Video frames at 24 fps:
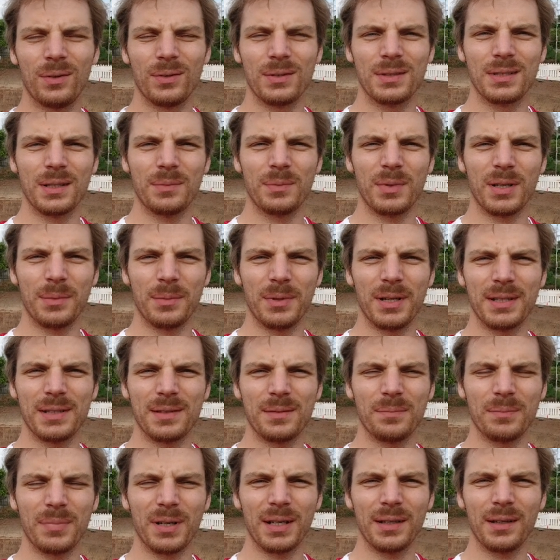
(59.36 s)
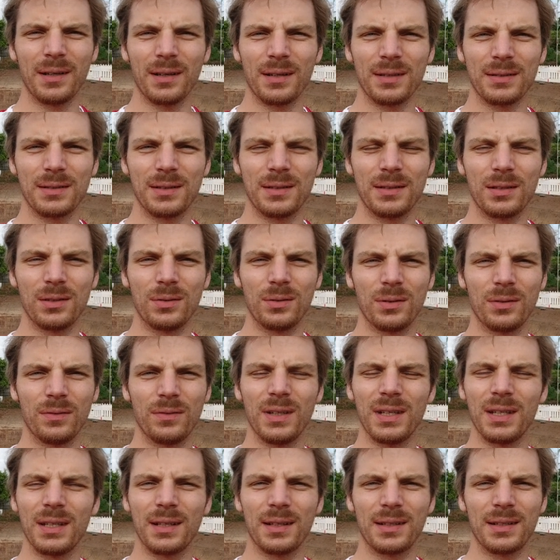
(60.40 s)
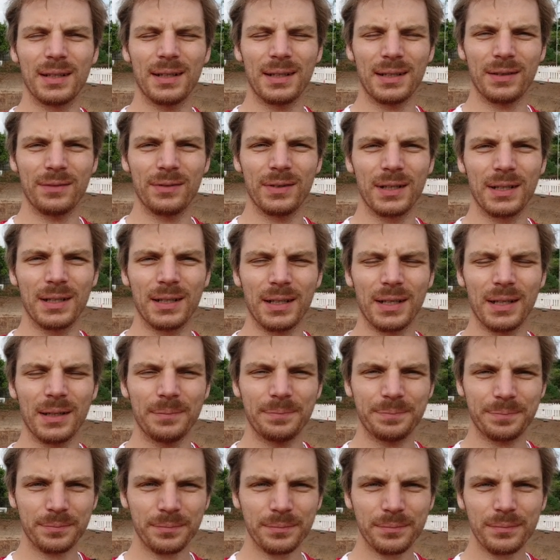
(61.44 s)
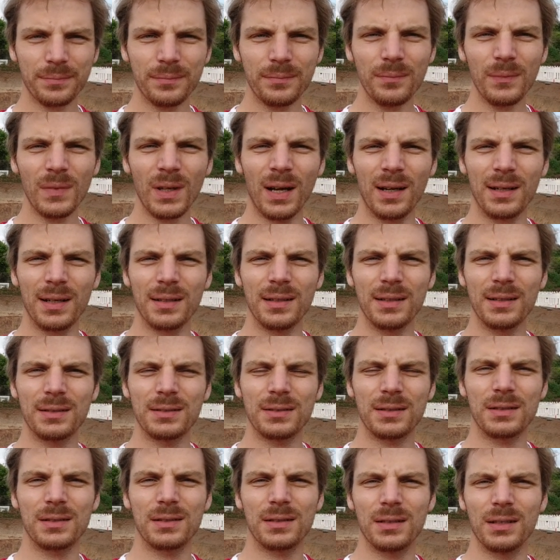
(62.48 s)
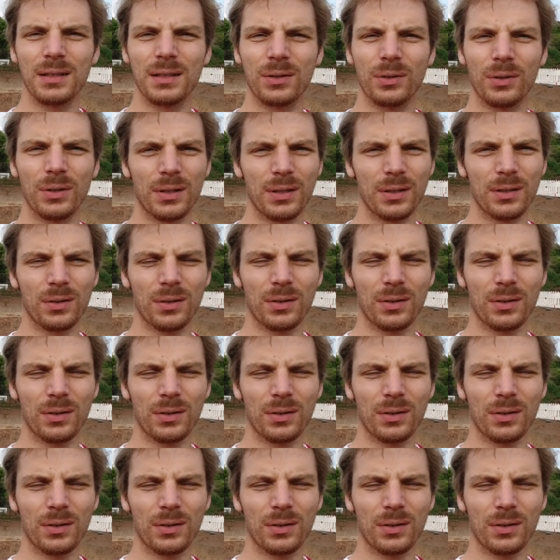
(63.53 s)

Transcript: und seit meinem letzten Beitrag sind ja nur wenige Tage vergangen. Allerdings ist hier heute